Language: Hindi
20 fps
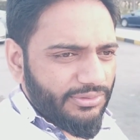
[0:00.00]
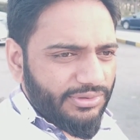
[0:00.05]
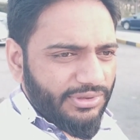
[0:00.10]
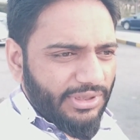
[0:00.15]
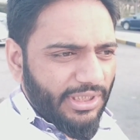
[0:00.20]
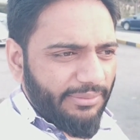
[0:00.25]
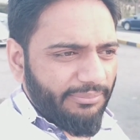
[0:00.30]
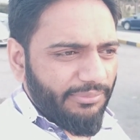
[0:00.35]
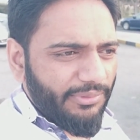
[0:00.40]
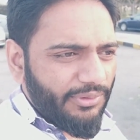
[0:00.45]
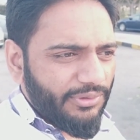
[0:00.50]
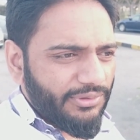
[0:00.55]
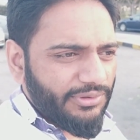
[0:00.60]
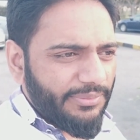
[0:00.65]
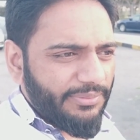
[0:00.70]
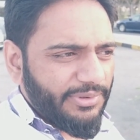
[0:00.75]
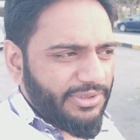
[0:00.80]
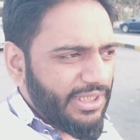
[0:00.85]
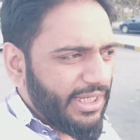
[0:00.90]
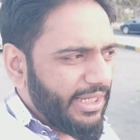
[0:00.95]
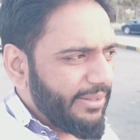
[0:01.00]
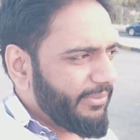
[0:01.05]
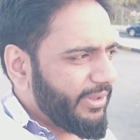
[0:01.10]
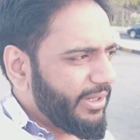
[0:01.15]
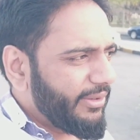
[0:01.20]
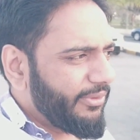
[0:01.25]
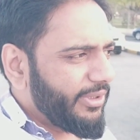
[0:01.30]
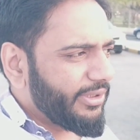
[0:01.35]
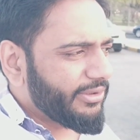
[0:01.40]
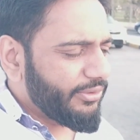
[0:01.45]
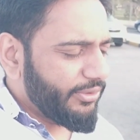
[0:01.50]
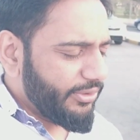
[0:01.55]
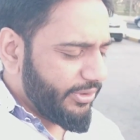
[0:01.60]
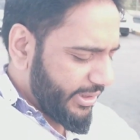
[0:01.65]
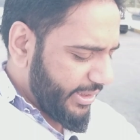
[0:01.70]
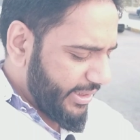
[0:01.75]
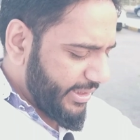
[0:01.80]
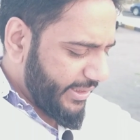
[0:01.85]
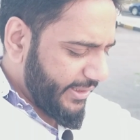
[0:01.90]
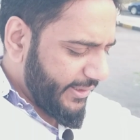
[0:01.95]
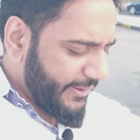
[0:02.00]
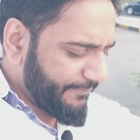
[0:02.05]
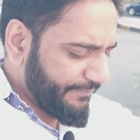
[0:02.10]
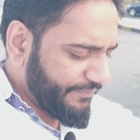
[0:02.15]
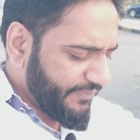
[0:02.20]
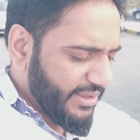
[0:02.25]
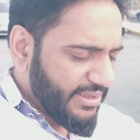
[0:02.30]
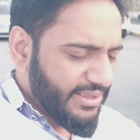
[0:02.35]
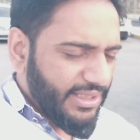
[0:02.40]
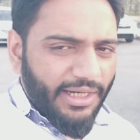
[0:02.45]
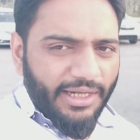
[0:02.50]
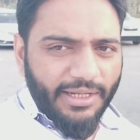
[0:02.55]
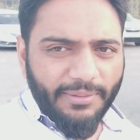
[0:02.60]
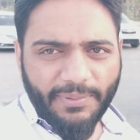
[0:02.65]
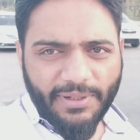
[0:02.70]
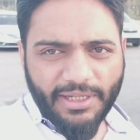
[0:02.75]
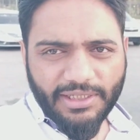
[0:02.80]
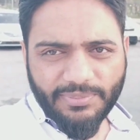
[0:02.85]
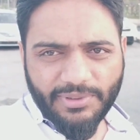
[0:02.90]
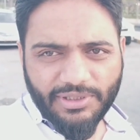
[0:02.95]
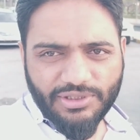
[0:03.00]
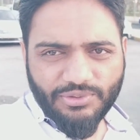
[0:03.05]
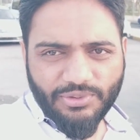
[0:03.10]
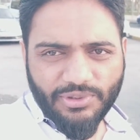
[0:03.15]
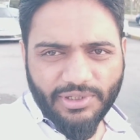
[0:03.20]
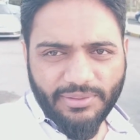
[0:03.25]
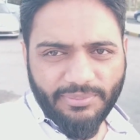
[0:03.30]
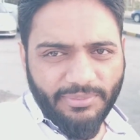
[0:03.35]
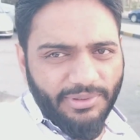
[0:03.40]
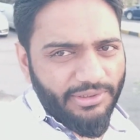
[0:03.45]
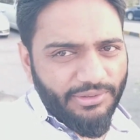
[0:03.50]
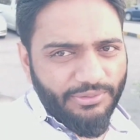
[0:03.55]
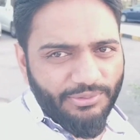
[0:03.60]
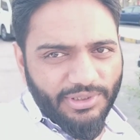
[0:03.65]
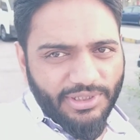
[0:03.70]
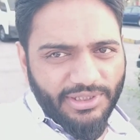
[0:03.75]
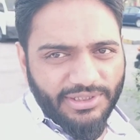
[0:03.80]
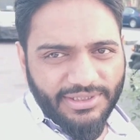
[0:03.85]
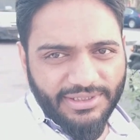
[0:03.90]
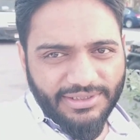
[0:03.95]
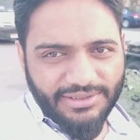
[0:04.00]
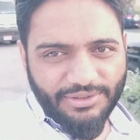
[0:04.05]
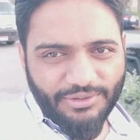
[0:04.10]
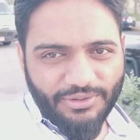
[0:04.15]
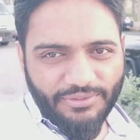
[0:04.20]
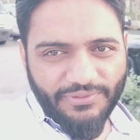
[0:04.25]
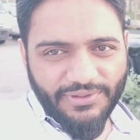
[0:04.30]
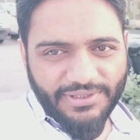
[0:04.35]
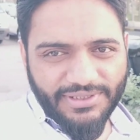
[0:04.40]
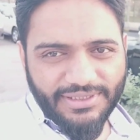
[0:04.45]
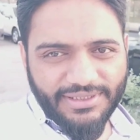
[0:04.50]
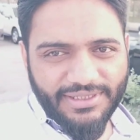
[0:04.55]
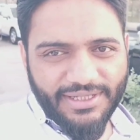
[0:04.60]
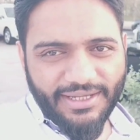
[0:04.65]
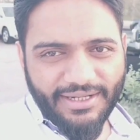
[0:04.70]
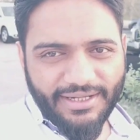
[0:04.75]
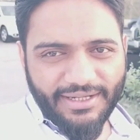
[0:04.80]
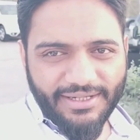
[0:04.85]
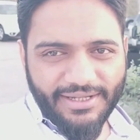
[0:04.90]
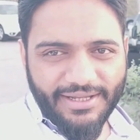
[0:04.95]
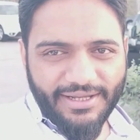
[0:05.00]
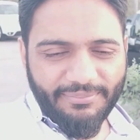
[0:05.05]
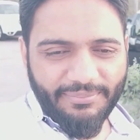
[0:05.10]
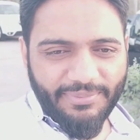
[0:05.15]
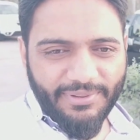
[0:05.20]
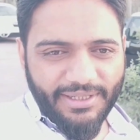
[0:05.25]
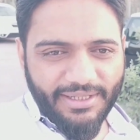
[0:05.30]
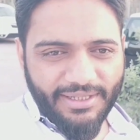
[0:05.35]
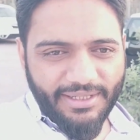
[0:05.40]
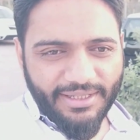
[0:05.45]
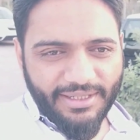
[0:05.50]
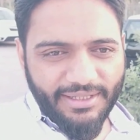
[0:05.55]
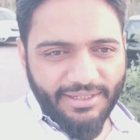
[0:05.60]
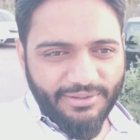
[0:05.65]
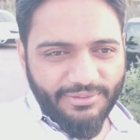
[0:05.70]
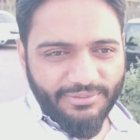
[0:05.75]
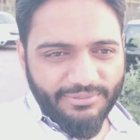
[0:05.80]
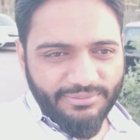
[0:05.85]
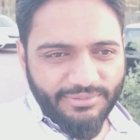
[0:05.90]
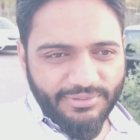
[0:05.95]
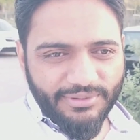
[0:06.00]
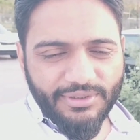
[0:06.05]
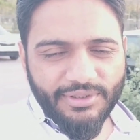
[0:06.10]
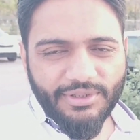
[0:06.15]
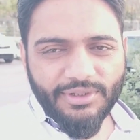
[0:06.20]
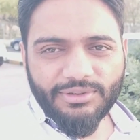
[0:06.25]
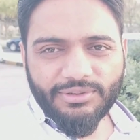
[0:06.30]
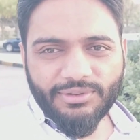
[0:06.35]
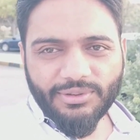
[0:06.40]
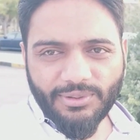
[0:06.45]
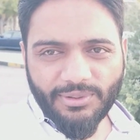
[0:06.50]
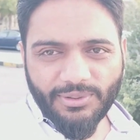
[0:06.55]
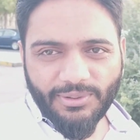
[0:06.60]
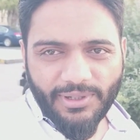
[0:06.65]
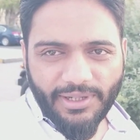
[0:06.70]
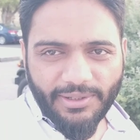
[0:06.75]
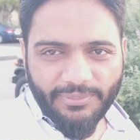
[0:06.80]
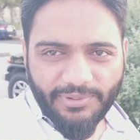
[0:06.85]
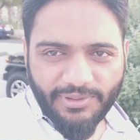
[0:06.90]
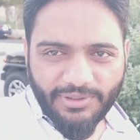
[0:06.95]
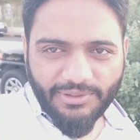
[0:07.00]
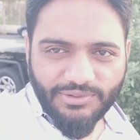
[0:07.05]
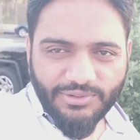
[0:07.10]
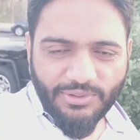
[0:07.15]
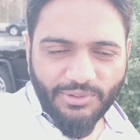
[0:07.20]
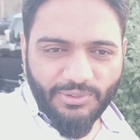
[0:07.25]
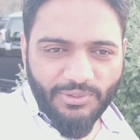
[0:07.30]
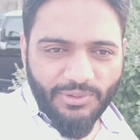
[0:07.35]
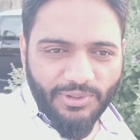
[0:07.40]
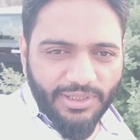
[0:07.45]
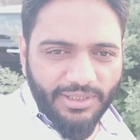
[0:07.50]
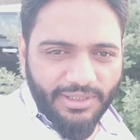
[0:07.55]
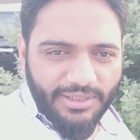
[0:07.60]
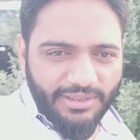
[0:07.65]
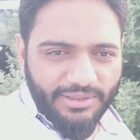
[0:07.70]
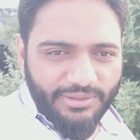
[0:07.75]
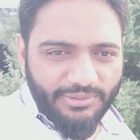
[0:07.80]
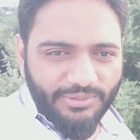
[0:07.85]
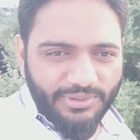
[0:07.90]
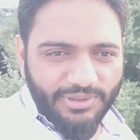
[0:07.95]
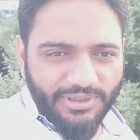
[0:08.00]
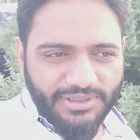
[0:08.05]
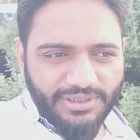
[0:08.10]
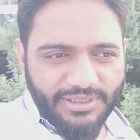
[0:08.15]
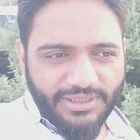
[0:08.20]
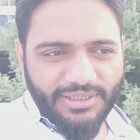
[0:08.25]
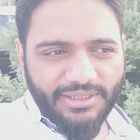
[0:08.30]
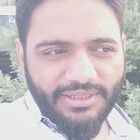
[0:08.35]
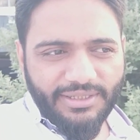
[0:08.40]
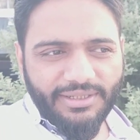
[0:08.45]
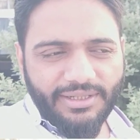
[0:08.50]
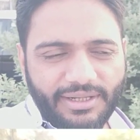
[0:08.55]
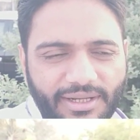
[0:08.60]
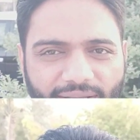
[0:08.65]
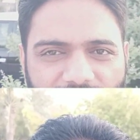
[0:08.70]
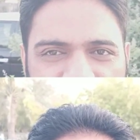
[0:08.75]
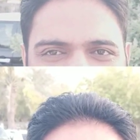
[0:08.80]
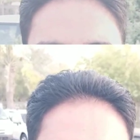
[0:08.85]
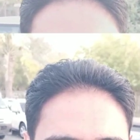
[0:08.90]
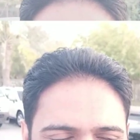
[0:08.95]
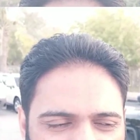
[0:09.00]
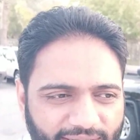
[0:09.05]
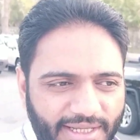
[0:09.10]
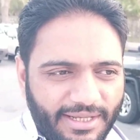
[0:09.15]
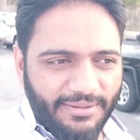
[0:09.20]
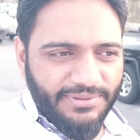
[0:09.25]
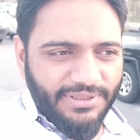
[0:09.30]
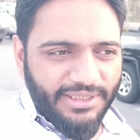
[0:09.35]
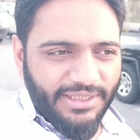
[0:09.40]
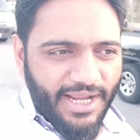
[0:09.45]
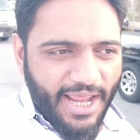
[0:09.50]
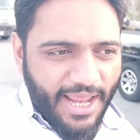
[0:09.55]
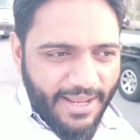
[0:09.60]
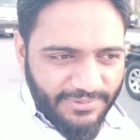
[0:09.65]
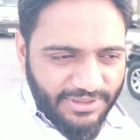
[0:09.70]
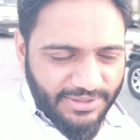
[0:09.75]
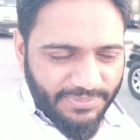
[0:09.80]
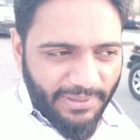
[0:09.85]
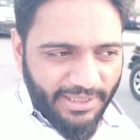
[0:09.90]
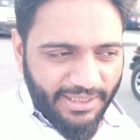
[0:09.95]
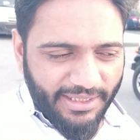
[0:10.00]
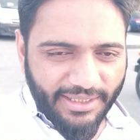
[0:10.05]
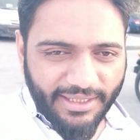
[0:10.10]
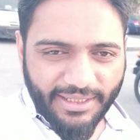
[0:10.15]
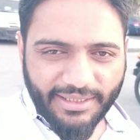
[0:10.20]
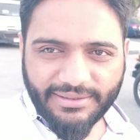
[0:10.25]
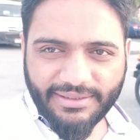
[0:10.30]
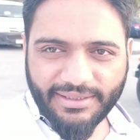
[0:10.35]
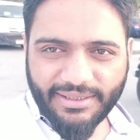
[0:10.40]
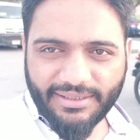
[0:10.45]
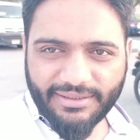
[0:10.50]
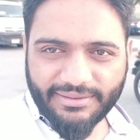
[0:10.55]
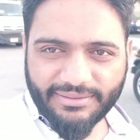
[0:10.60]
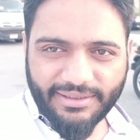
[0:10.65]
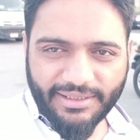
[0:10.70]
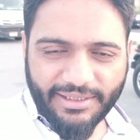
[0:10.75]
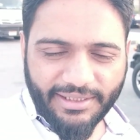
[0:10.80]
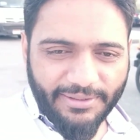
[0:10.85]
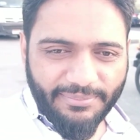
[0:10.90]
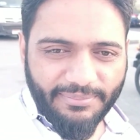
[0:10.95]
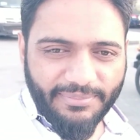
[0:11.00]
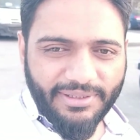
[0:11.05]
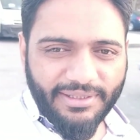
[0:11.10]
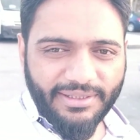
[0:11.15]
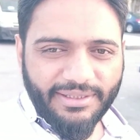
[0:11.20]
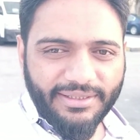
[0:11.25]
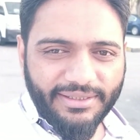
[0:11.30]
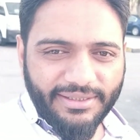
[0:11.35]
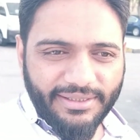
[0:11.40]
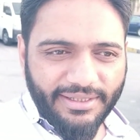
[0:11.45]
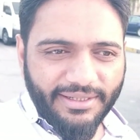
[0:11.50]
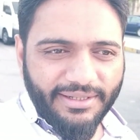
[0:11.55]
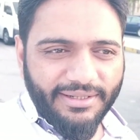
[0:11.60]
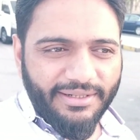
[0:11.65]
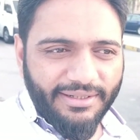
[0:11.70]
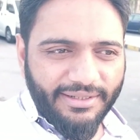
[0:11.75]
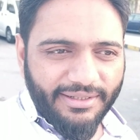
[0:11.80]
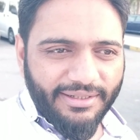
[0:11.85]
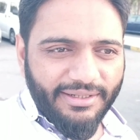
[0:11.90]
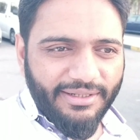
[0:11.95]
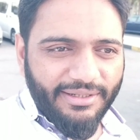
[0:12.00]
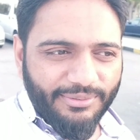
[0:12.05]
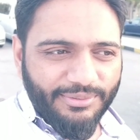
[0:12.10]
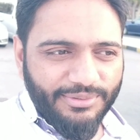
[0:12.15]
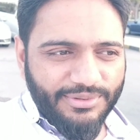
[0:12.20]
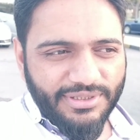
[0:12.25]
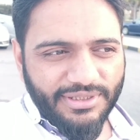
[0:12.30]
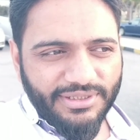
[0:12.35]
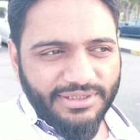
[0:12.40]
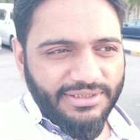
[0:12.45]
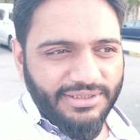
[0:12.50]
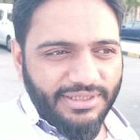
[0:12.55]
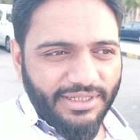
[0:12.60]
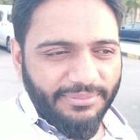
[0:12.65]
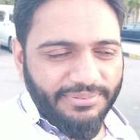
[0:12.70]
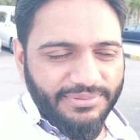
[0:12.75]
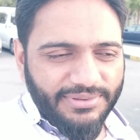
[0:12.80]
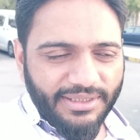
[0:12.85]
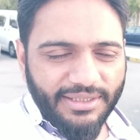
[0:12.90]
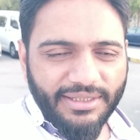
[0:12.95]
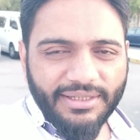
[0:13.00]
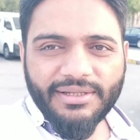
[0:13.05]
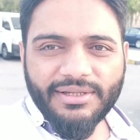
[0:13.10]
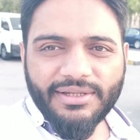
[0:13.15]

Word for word: शाम को जब शाम का वक्त हो गया है साढ़े पाँच बज चुके हैं मैं ड्यूटी से ऑफिस से डायरेक्ट यहाँ पर ही आ गया हूँ तो अभी जो लोग हैं ड्यूटी से आ रहे हिसाब से टाइम स्पेंड करते हैं थर्टी मिनट एक घंटा या कुछ इस हिसाब से